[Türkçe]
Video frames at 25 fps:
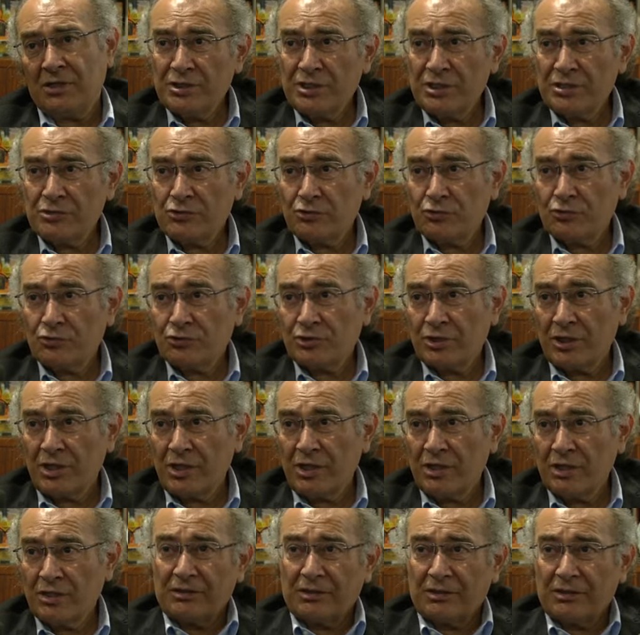X
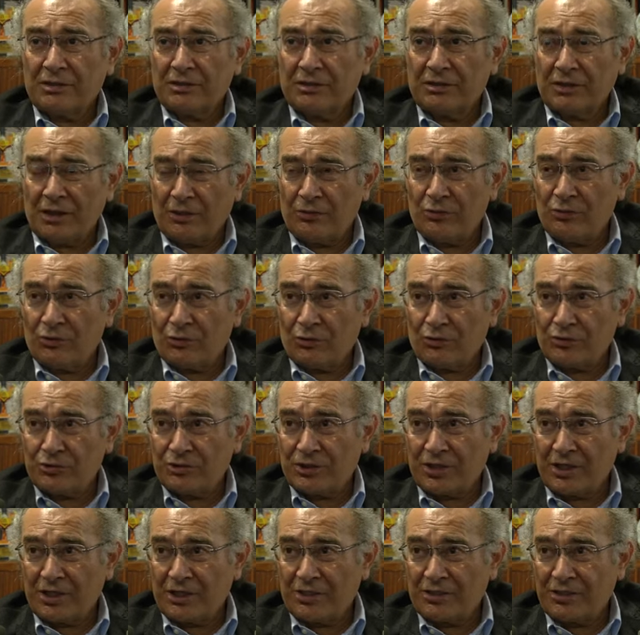kuşağı radyo
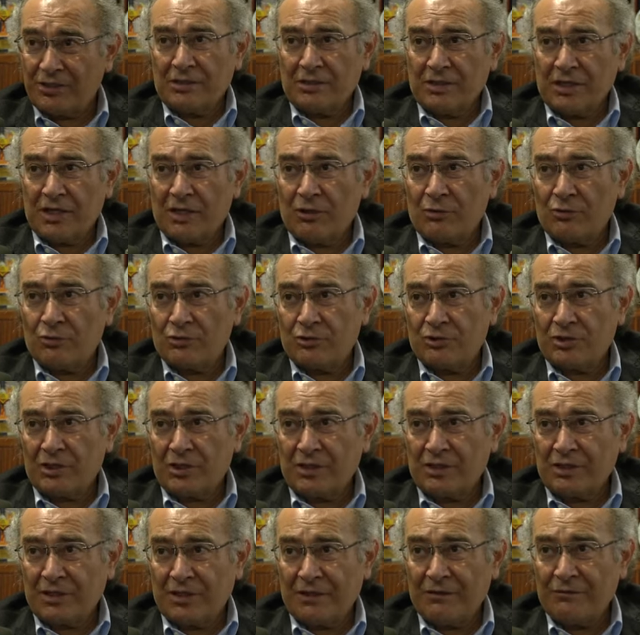kuşağıydı. Y
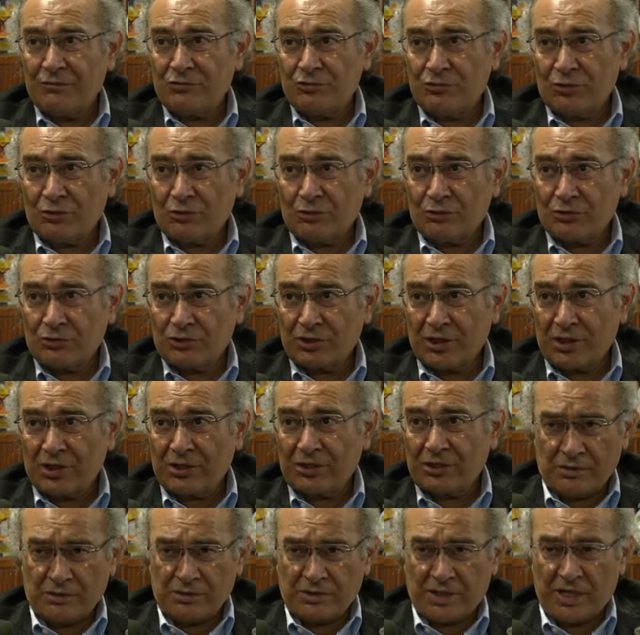kuşağı televizyon
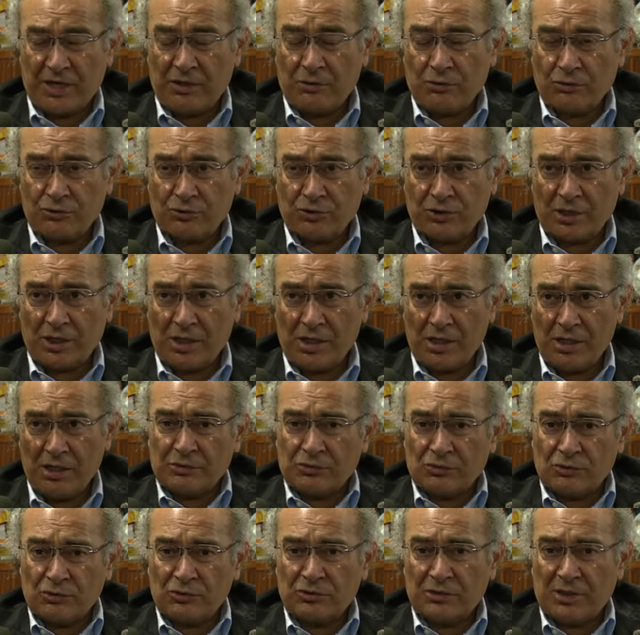kuşağıydı. Z kuşağı
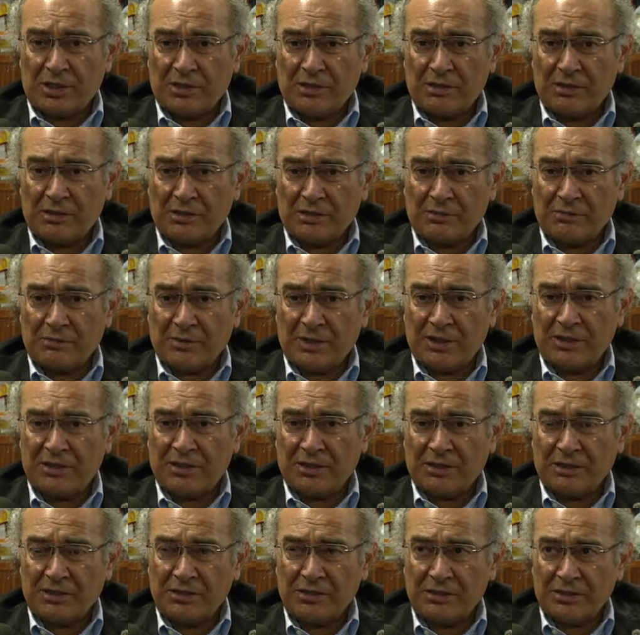sosyal
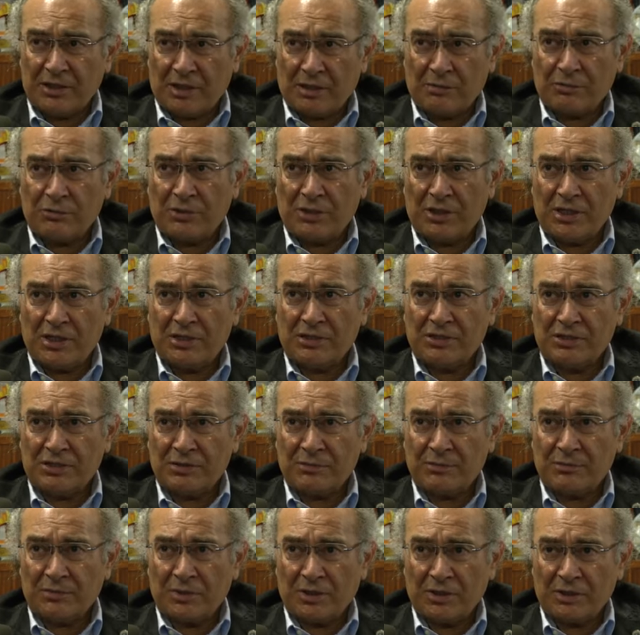medyanın yani bu
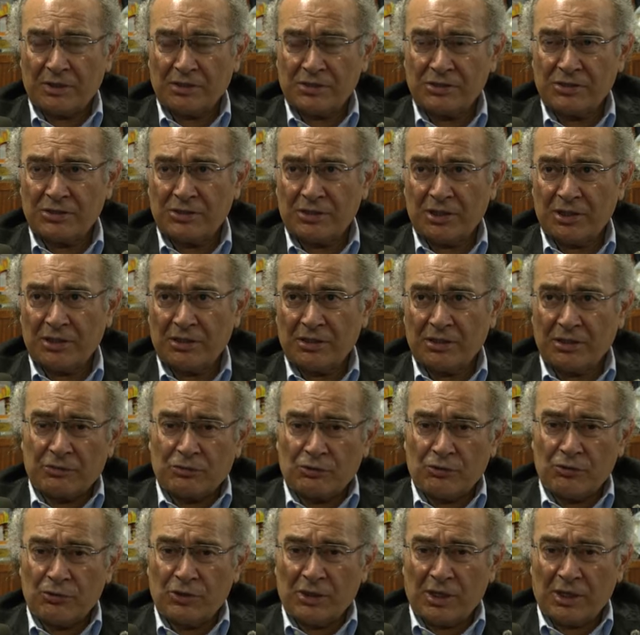iletişim e, dijital
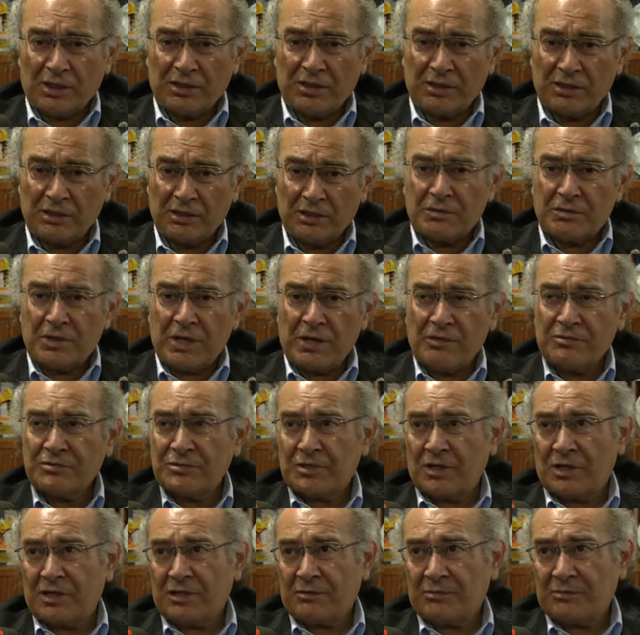dünyanın ev
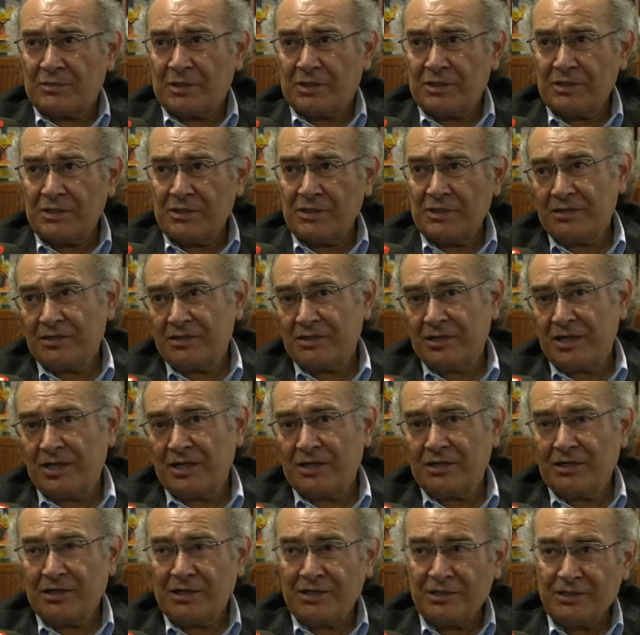sahipleri,
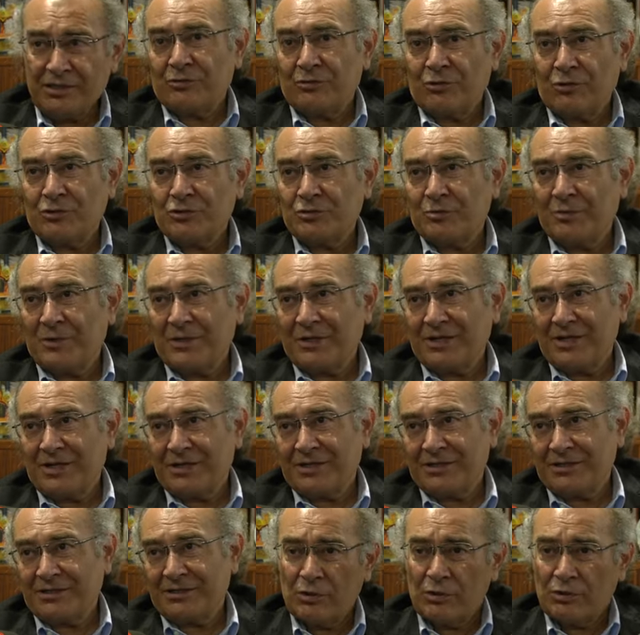diğerleri
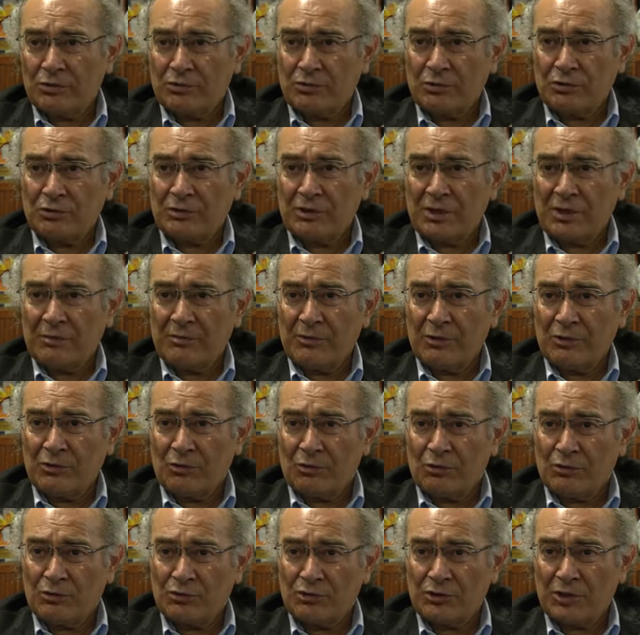göçmenleri. Sosyal
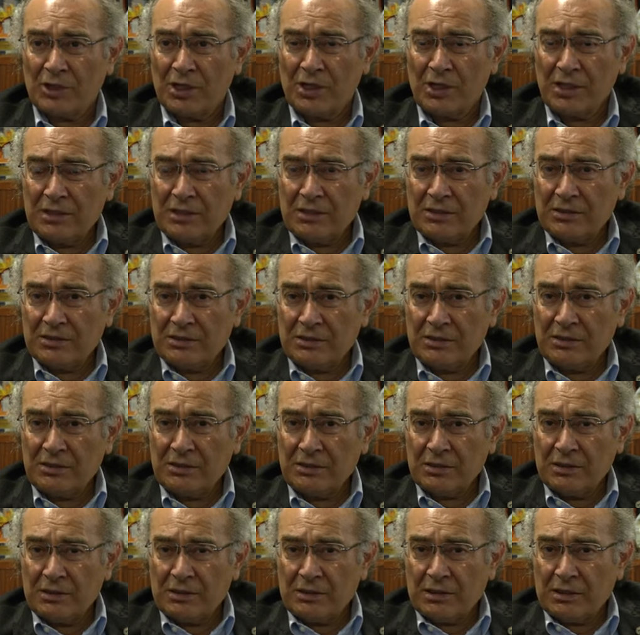medya kuşağının
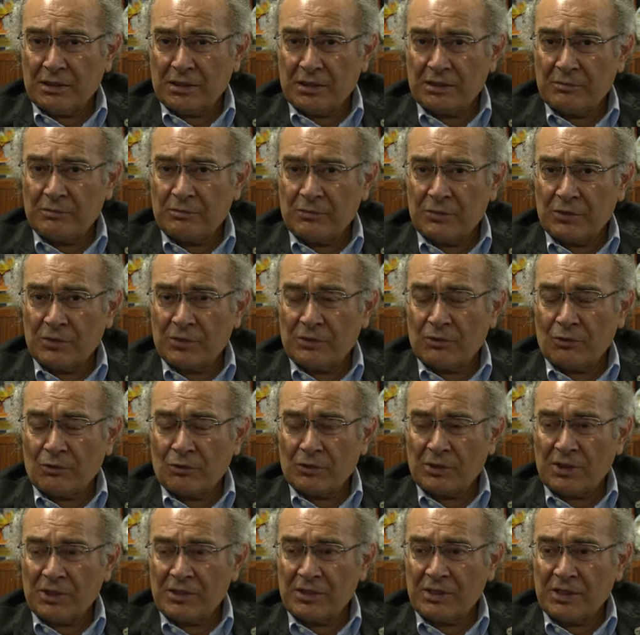e, e,
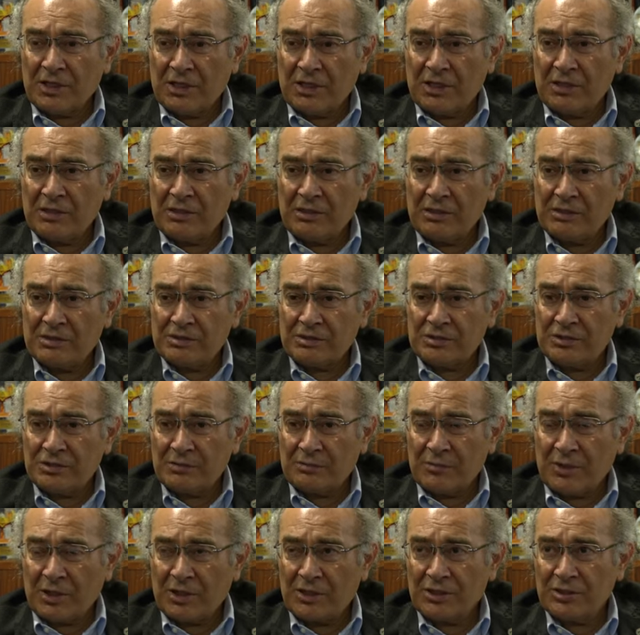olaylara ele
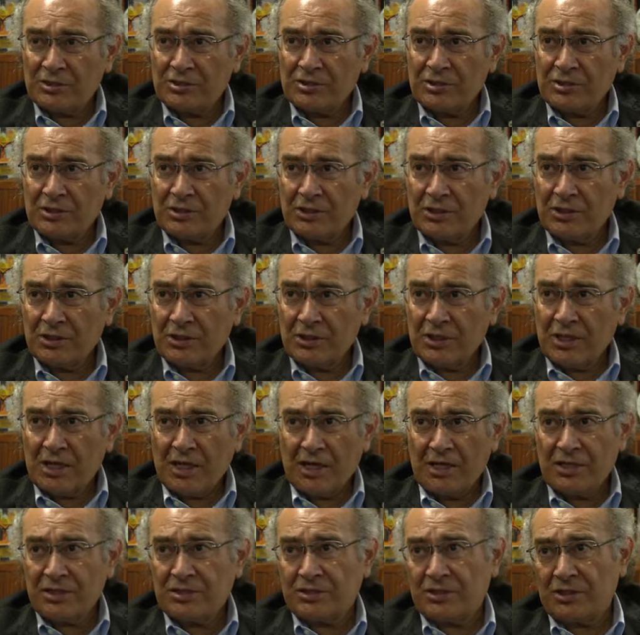alışı, bakışı
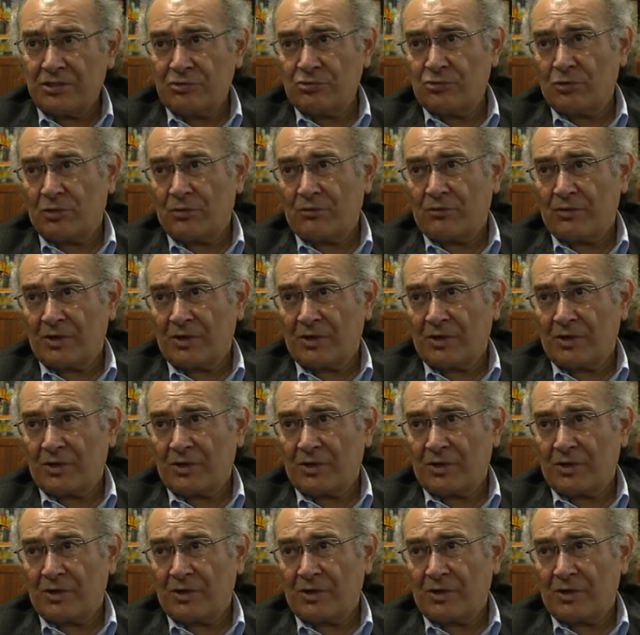her şey çok